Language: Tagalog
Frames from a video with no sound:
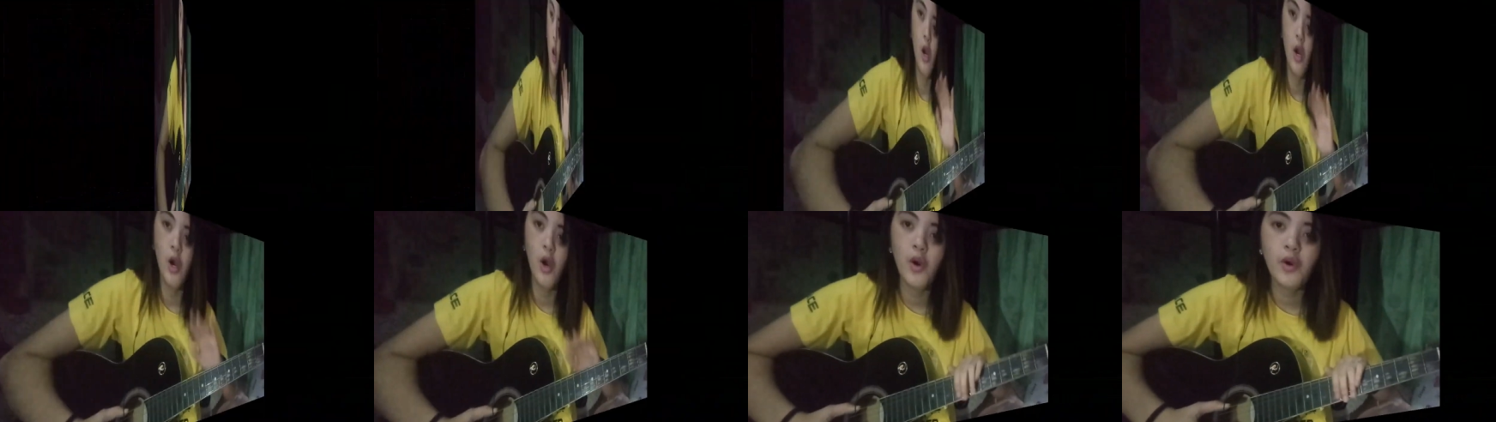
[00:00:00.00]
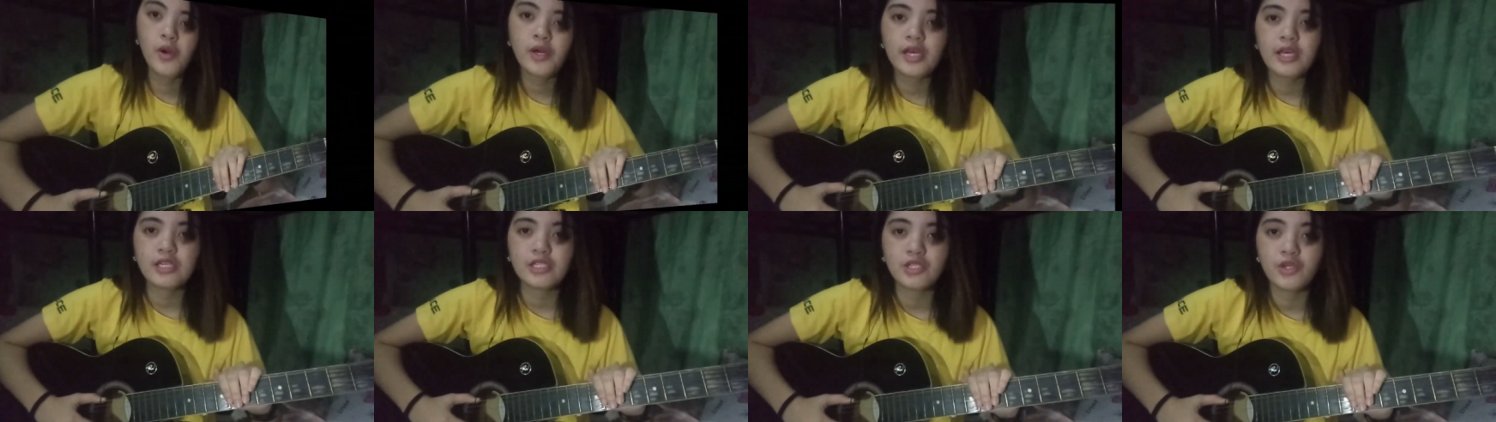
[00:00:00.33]

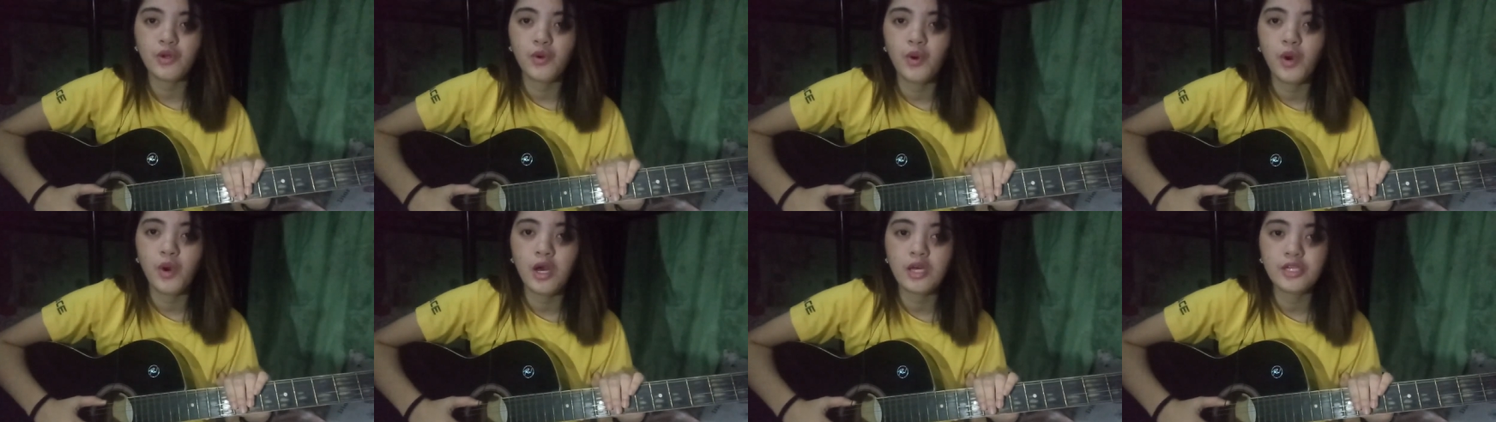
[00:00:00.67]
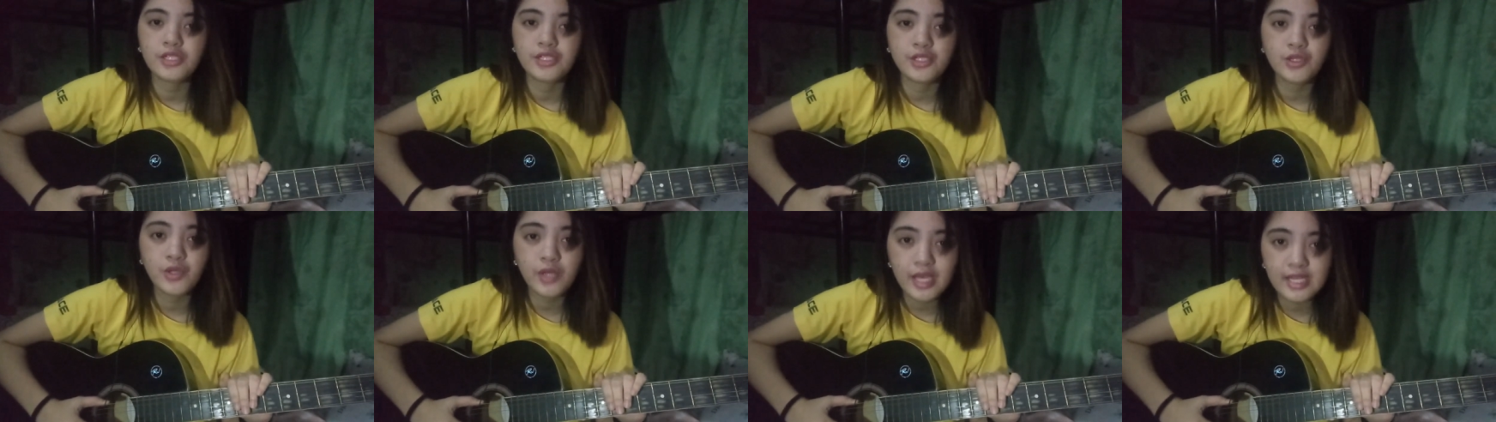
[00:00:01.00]
Okay, so
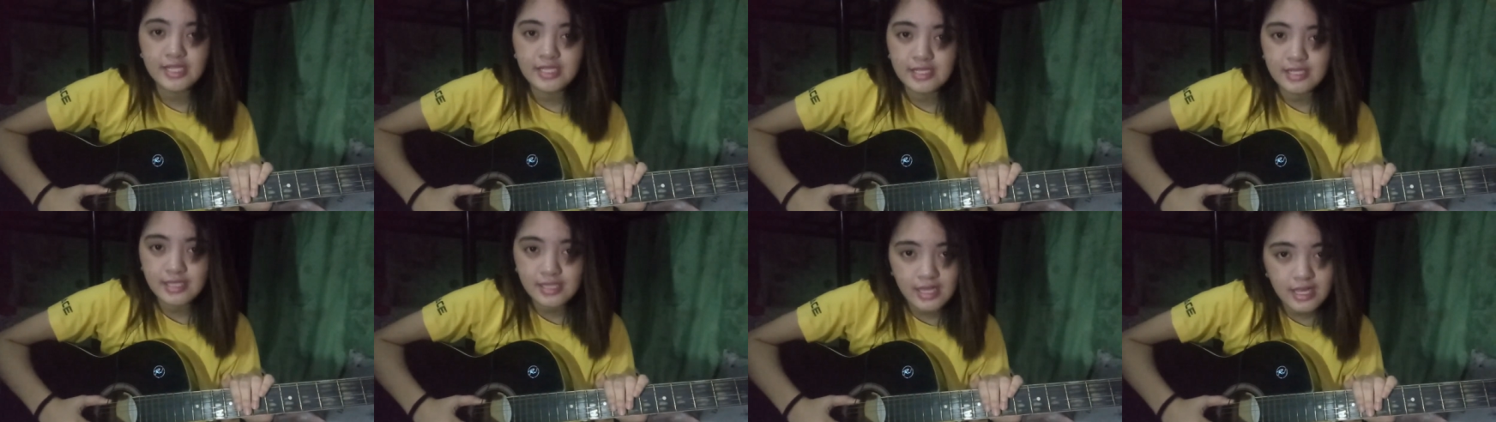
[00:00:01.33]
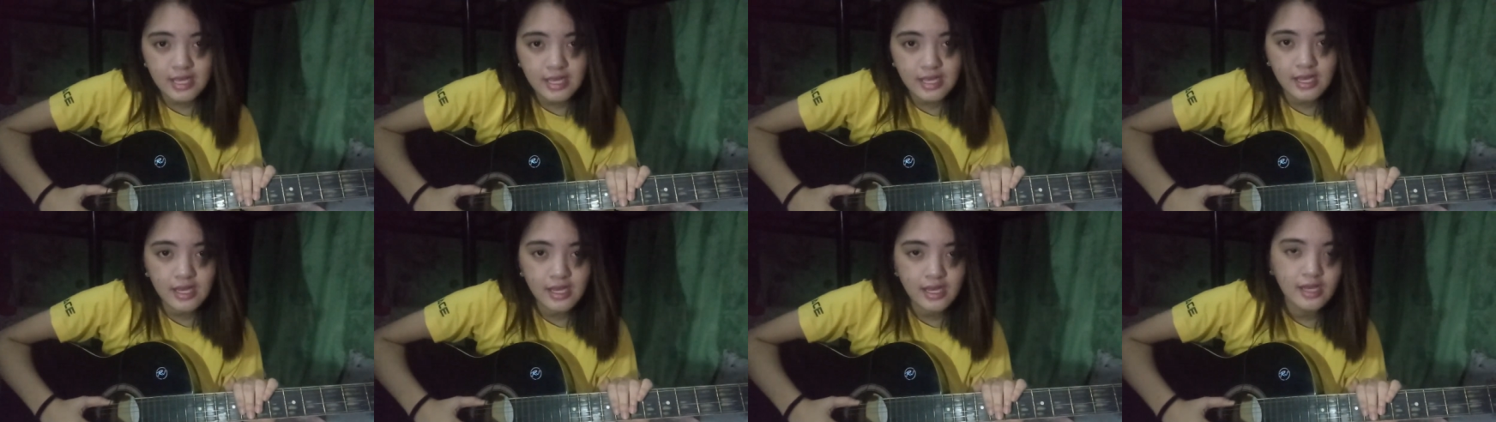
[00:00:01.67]
as you can
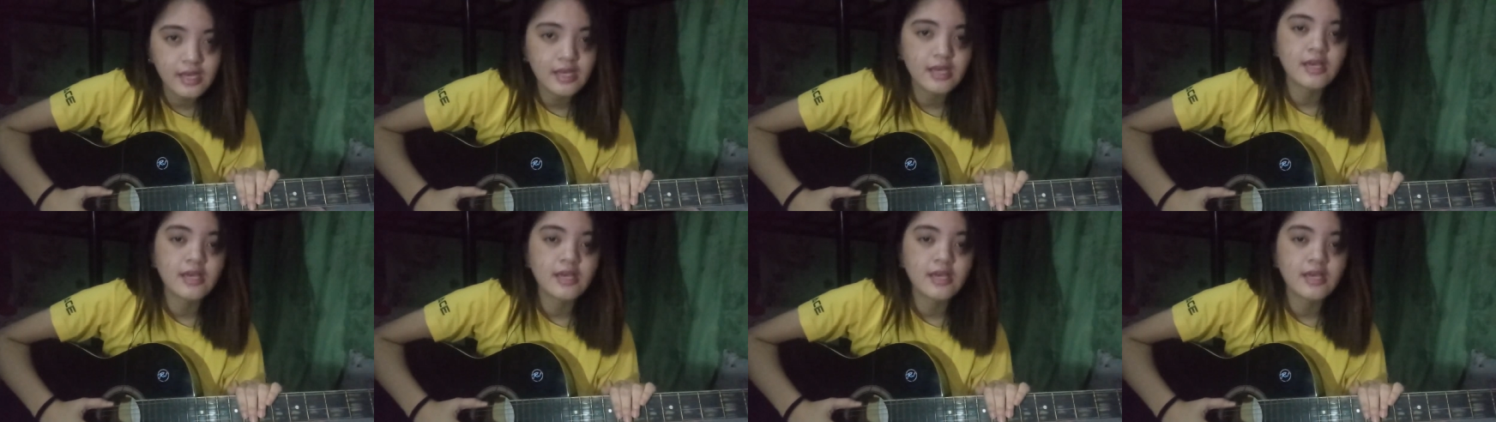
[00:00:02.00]
see,